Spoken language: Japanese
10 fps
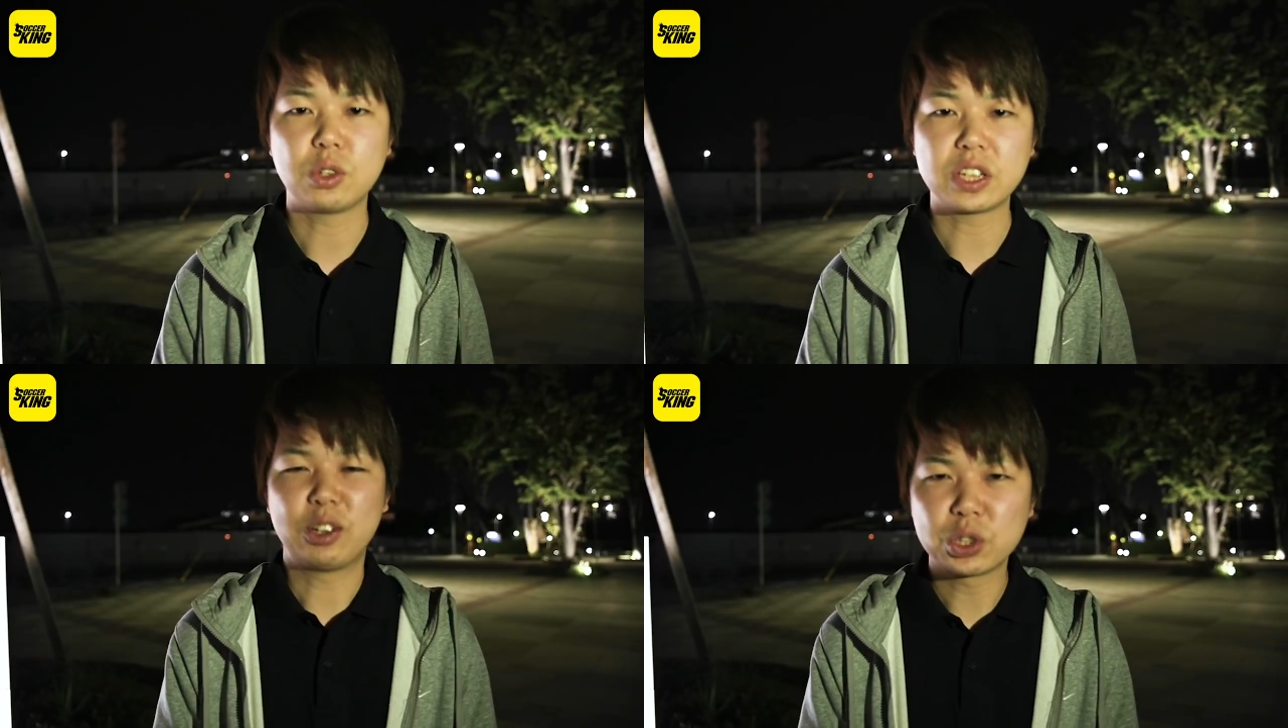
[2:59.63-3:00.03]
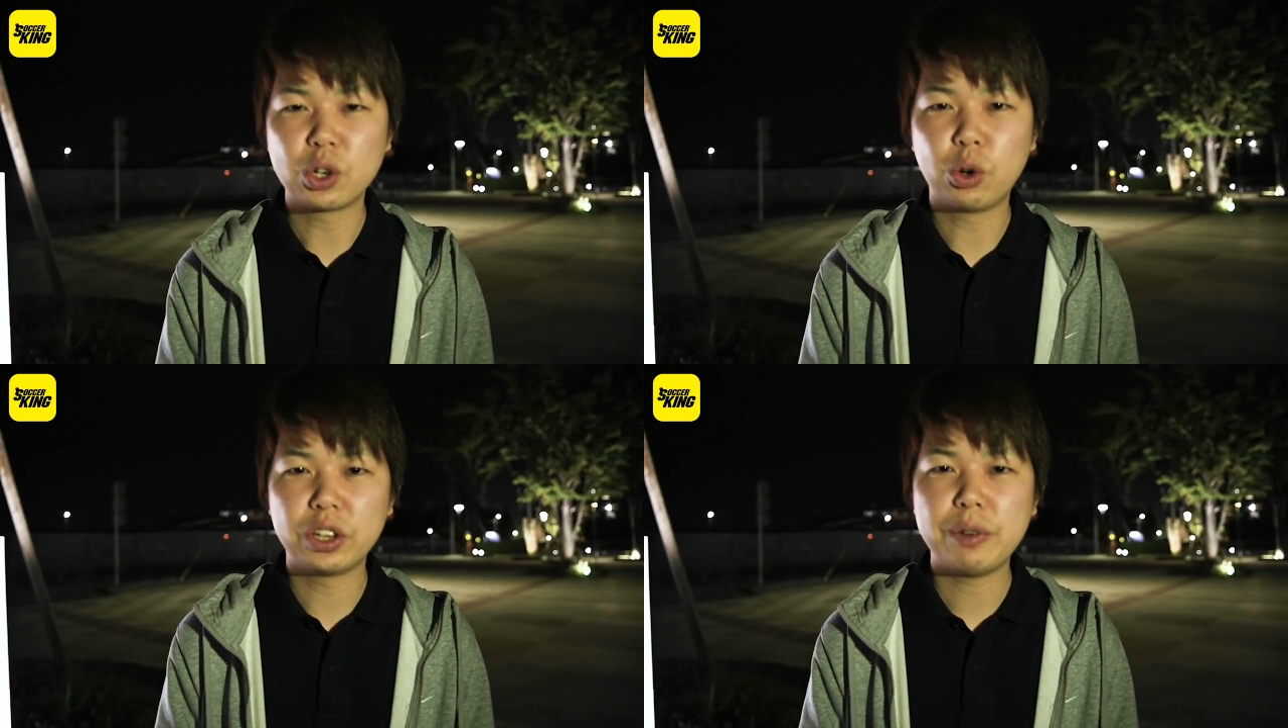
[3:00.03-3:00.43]
そして今年
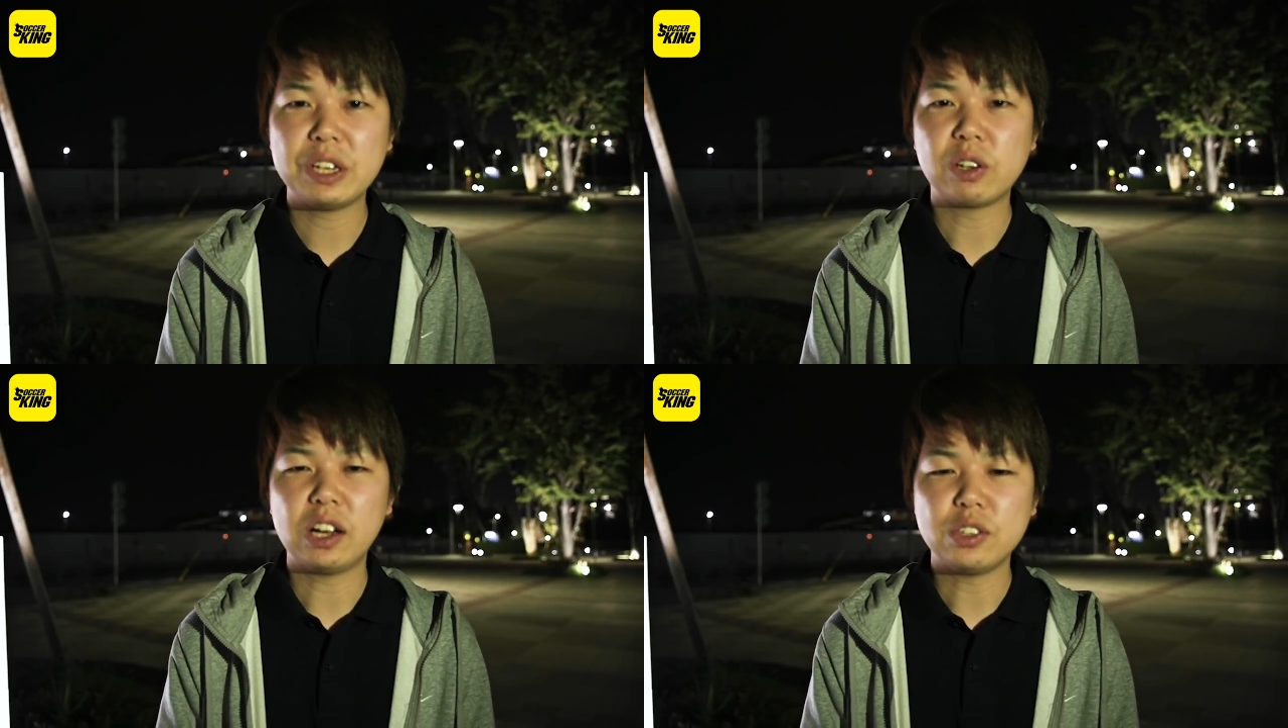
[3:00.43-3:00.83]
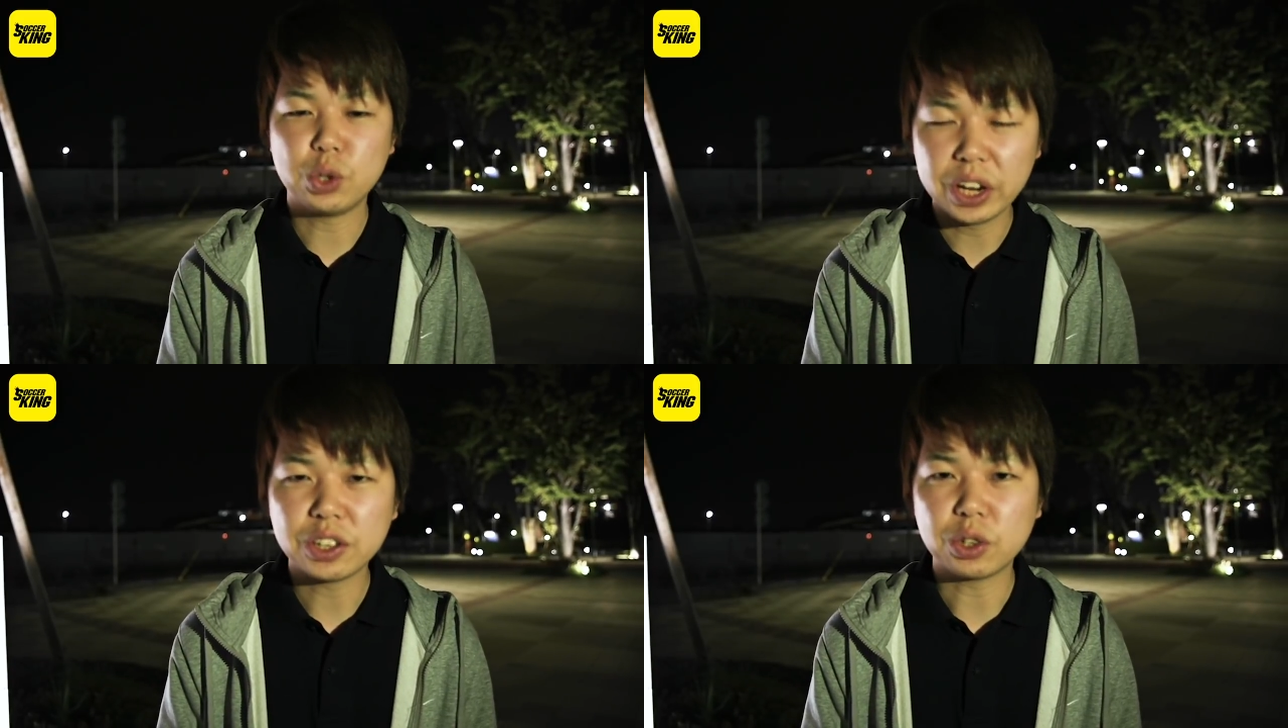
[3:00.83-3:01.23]
のゴールデンウィークは
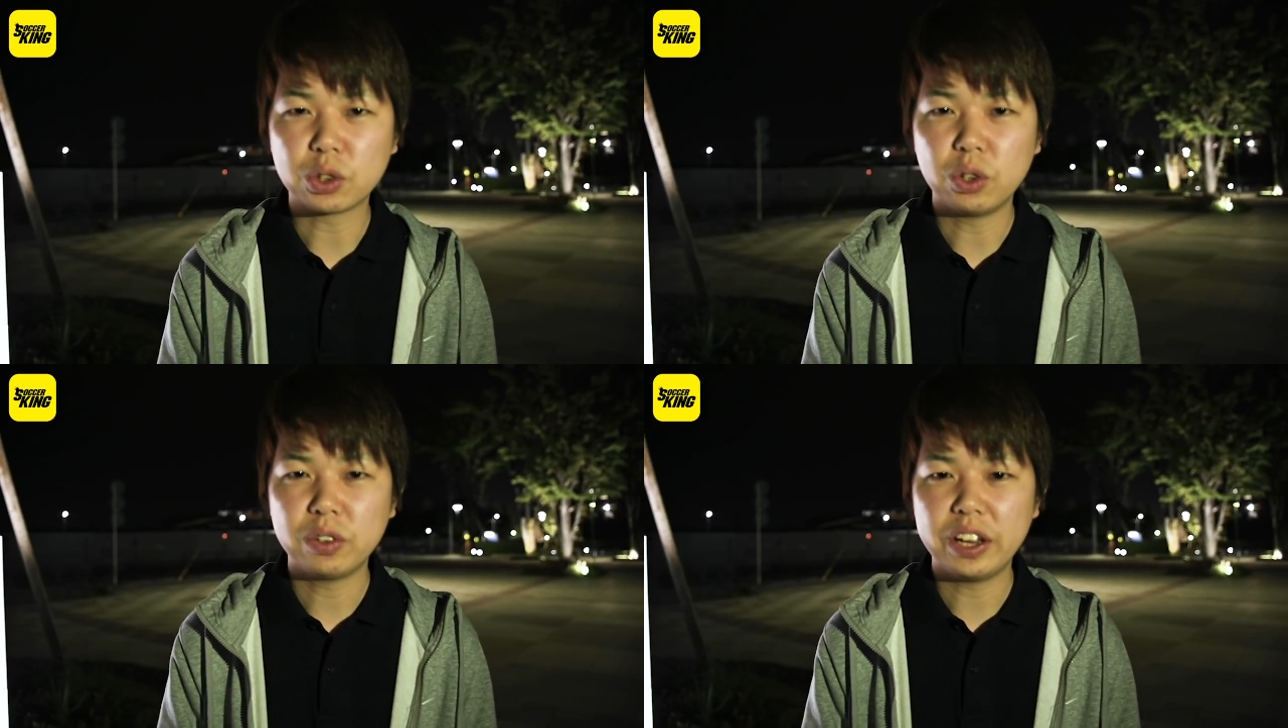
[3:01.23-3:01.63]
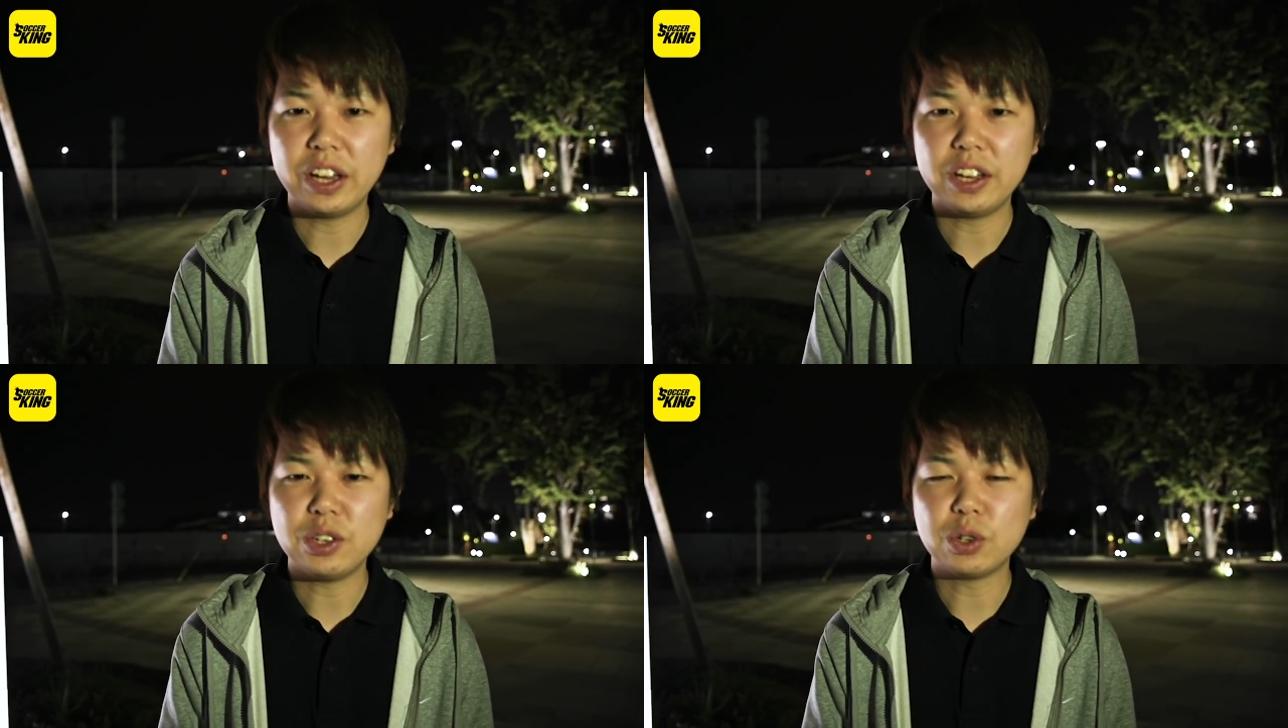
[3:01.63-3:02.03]
10連休と
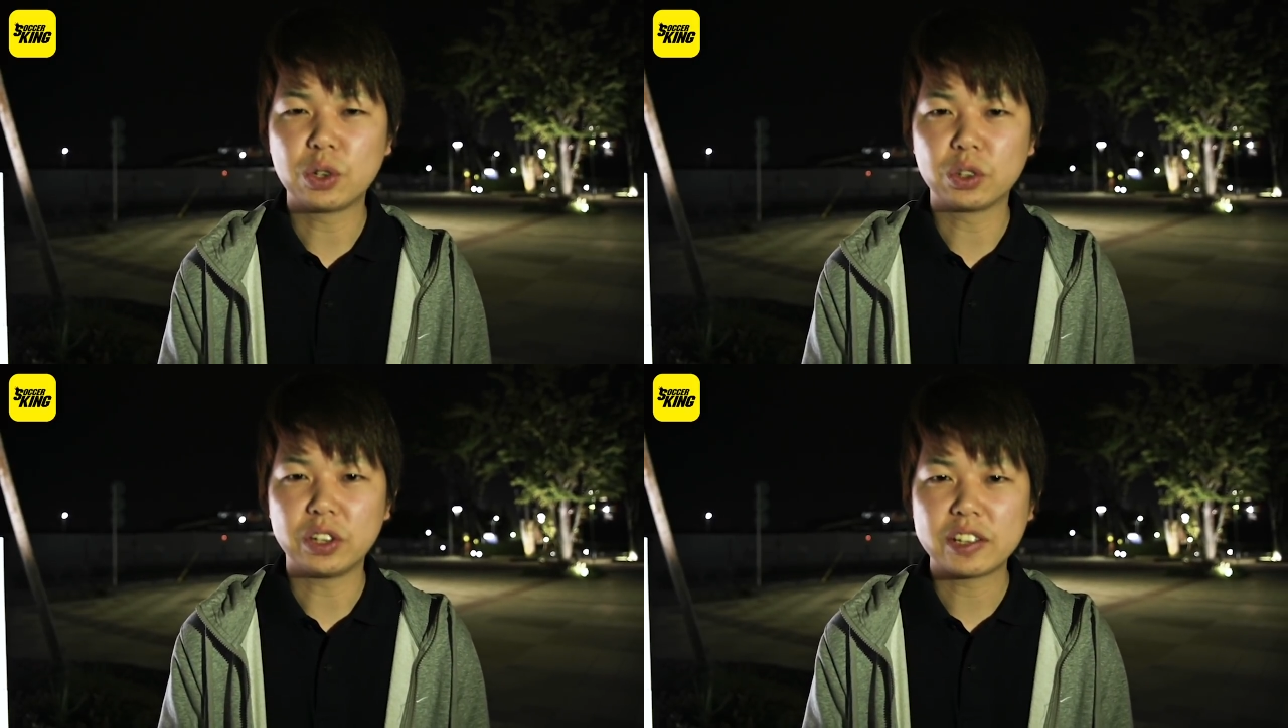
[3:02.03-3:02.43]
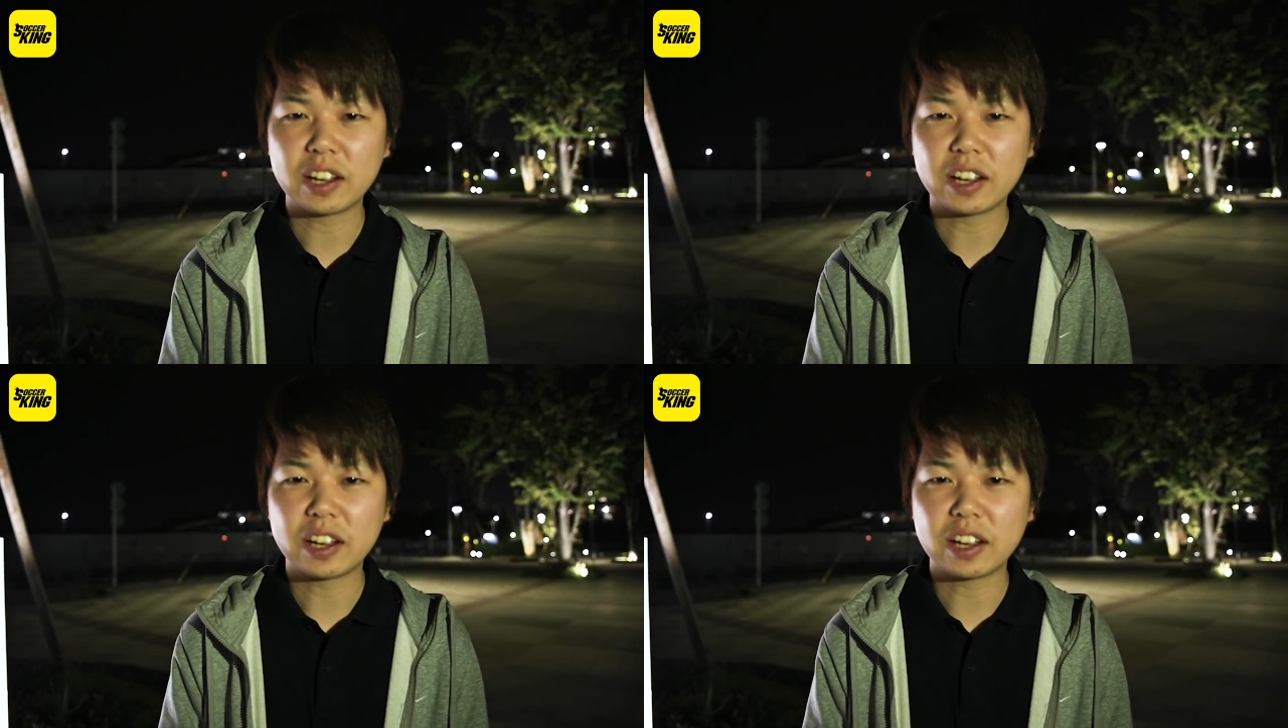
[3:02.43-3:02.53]
いうことで、